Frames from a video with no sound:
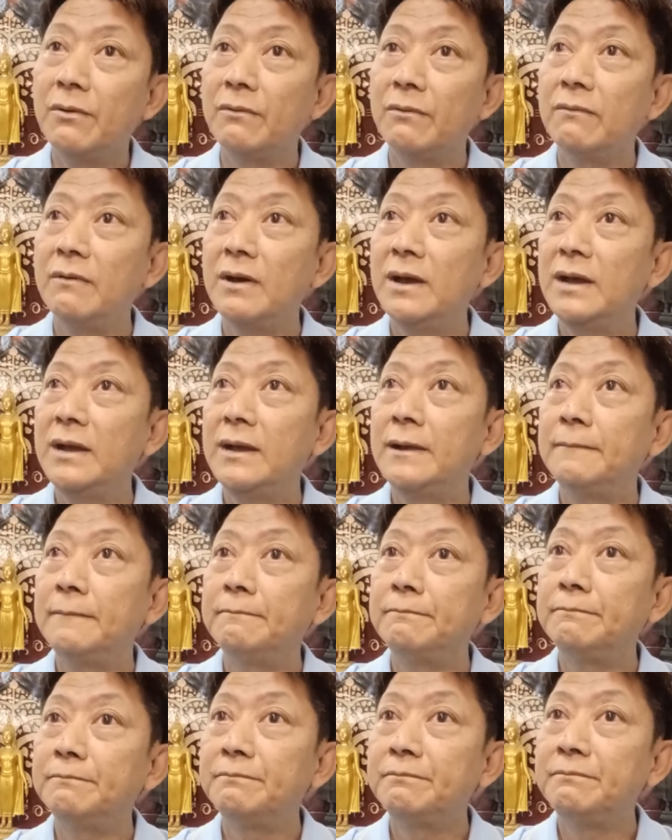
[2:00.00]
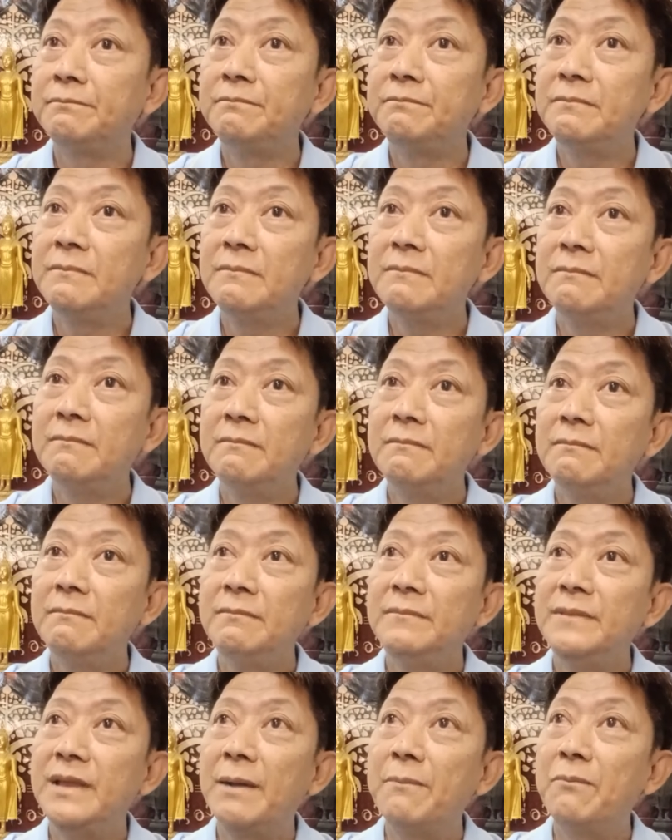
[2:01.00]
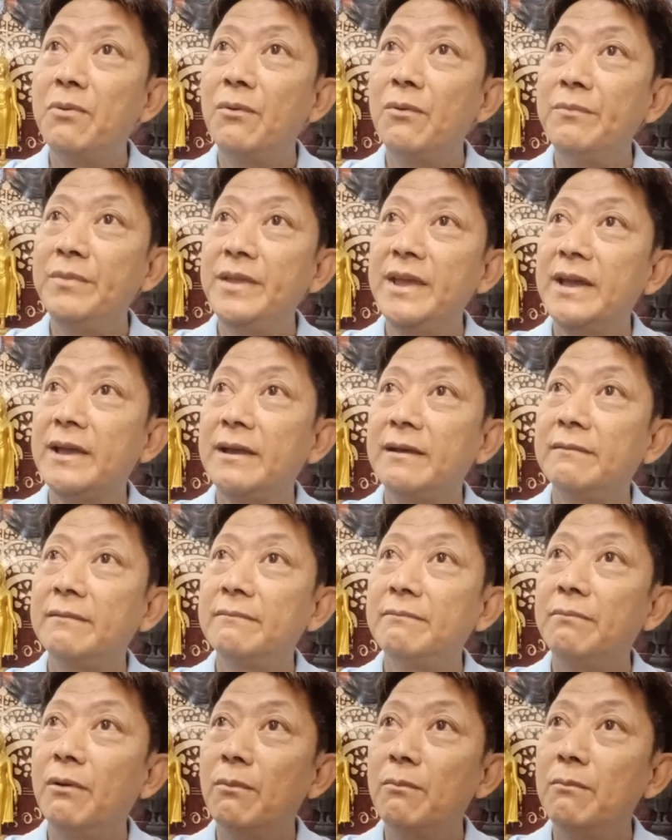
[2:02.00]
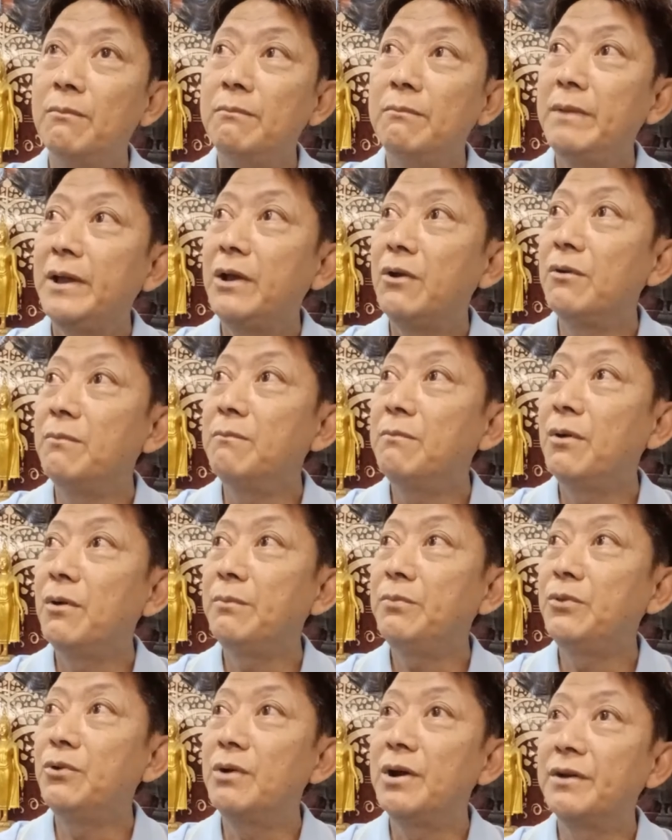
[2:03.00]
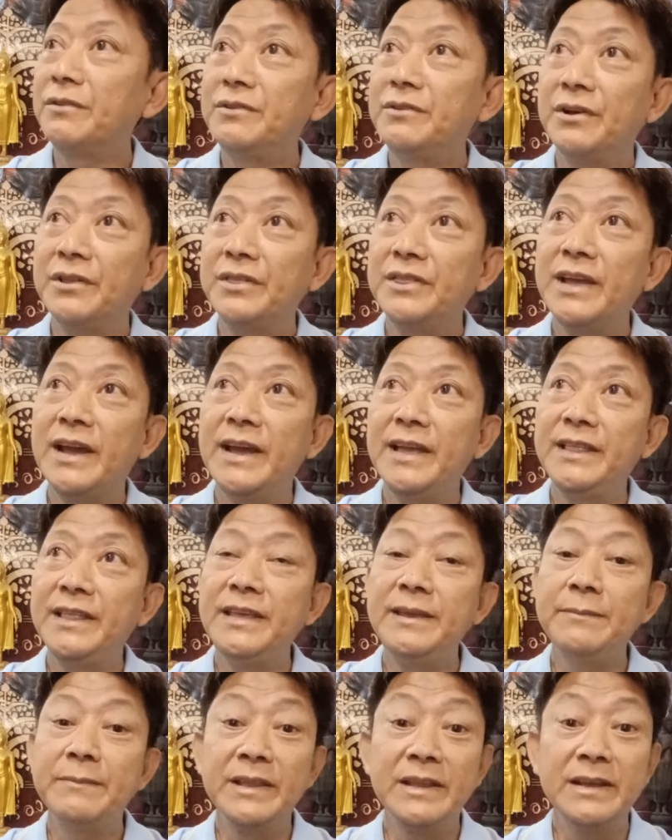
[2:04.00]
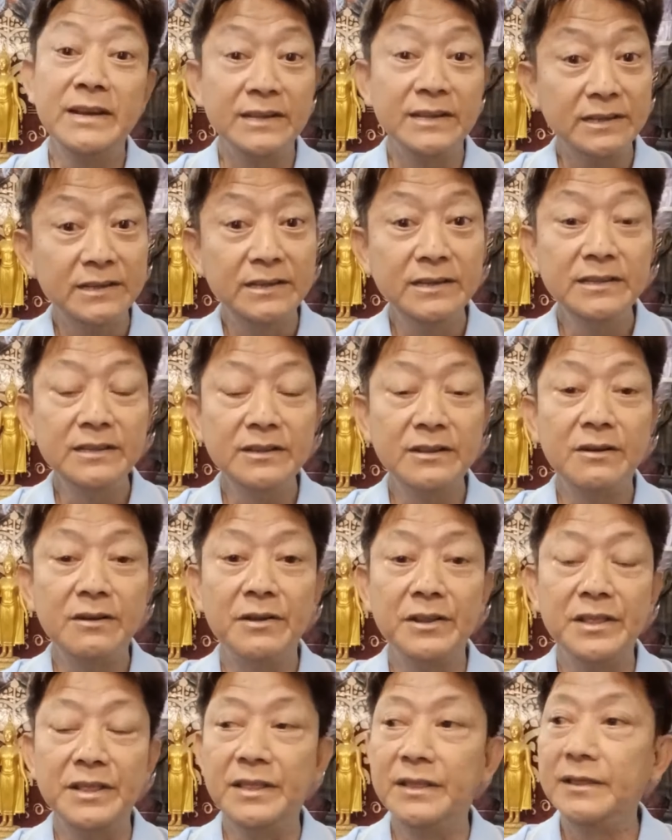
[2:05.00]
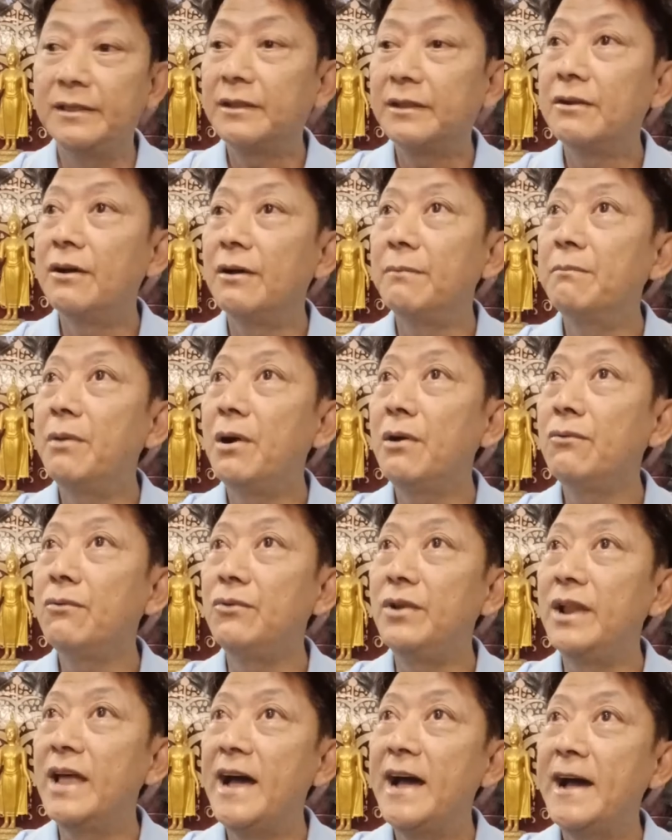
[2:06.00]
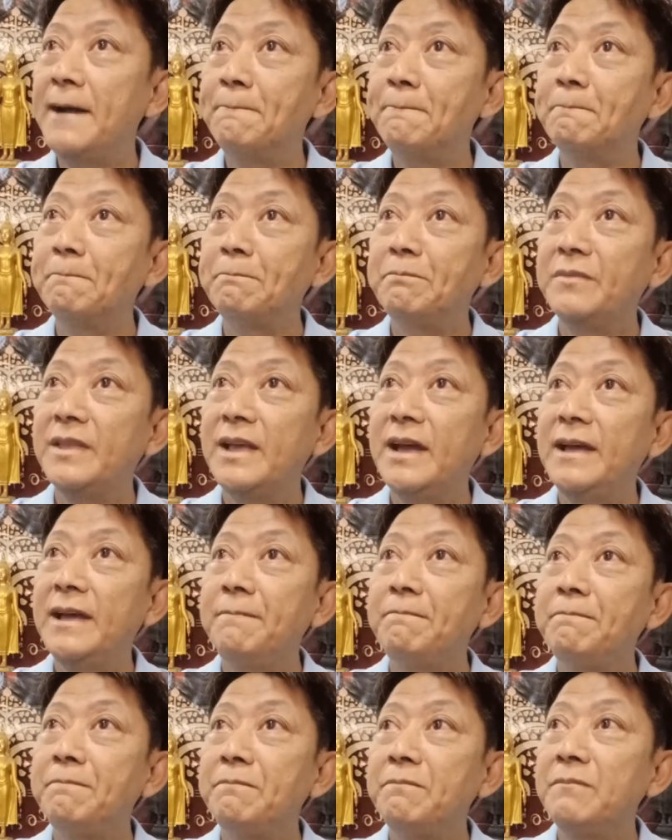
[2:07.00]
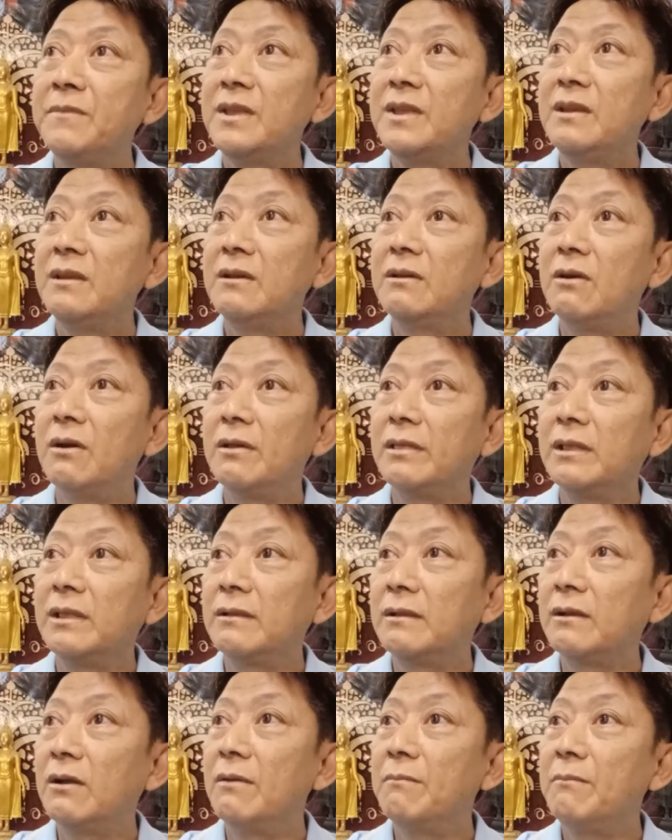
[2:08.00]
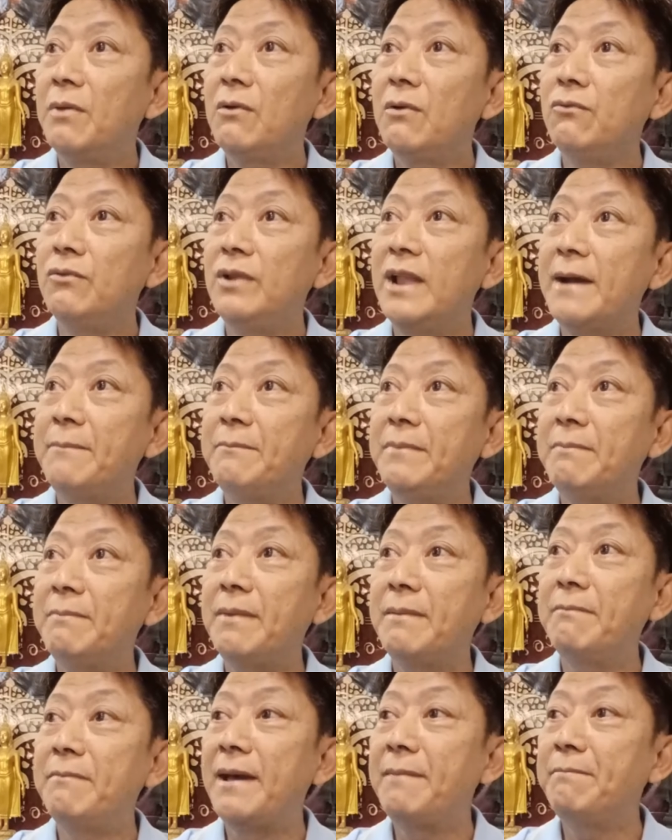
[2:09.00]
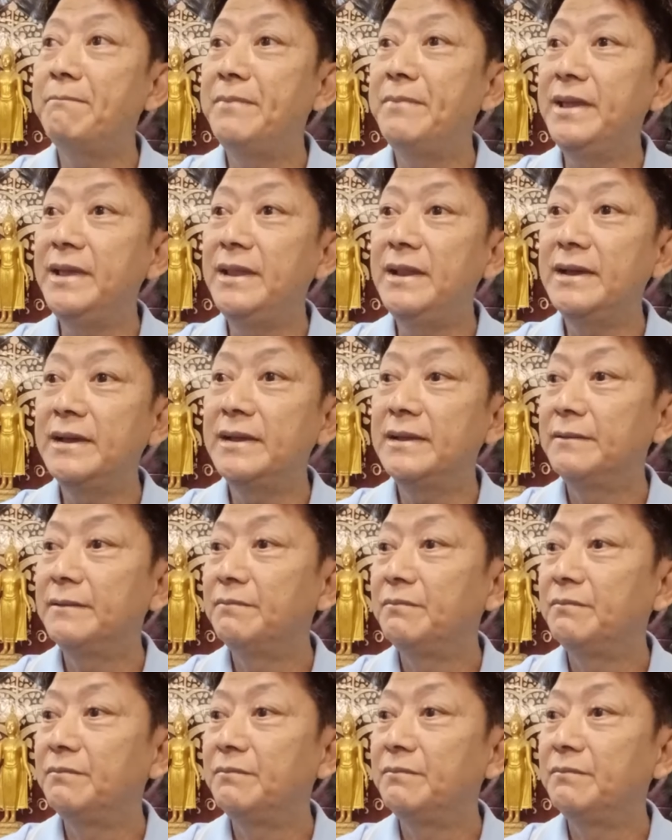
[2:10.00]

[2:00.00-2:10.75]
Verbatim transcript: กฏว่าอย่างผมเนี่ยผมไปค้นพบตัวอักษรไทยที่มันเกิดขึ้นก่อนก่อนพ่อขุนรามนะก่อนก่อนพ่อขุนรามเป็นพันๆปีเลย